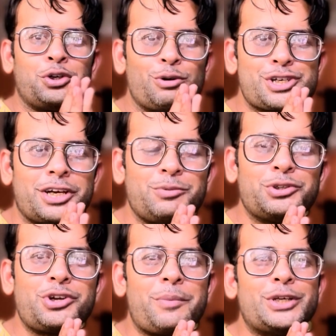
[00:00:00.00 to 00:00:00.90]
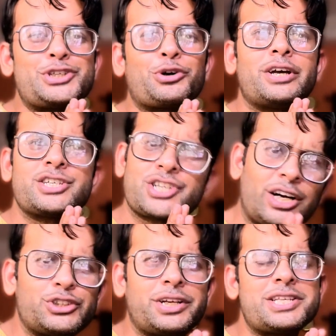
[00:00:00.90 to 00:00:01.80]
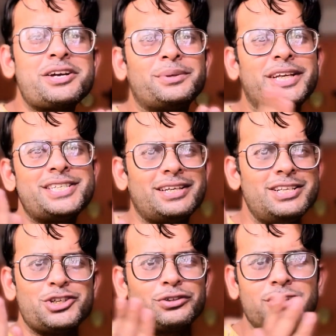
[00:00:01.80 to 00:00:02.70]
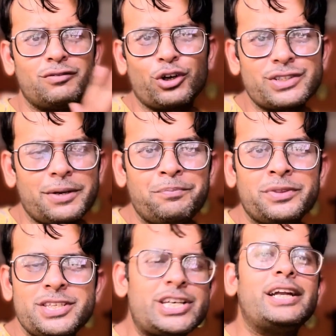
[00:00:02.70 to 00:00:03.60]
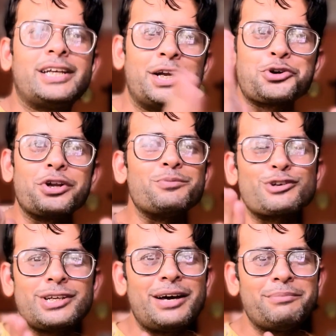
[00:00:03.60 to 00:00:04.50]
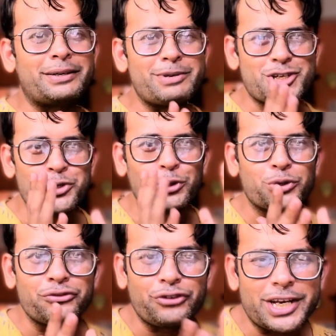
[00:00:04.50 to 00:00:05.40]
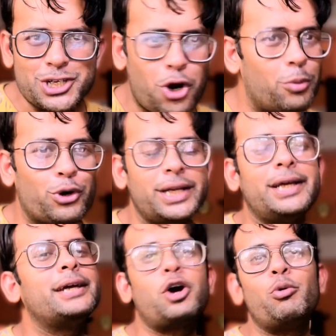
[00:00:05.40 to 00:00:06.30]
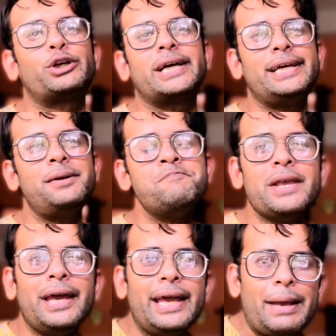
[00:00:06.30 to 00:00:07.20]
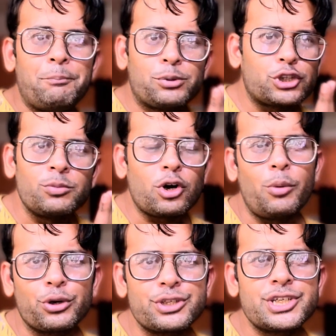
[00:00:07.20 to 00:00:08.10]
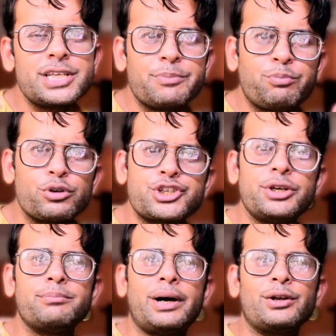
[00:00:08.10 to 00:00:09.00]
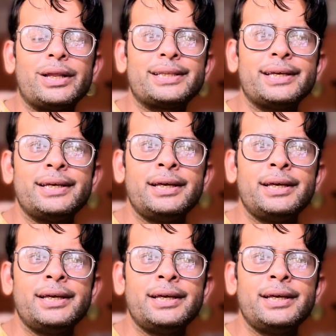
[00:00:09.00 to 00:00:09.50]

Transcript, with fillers: নমস্কার বন্ধুরা আপনাদের সকলকে স্বাগত জানাচ্ছি আমাদের এই চ্যানেল চন্দ্রজিৎ বংশে চান ঠান করে বসলাম একটা বেশ নতুন ফ্রেশ খবর নিয়ে খবরটা কি প্রথম খবর হচ্ছে যে পশ্চিম বাংলাতে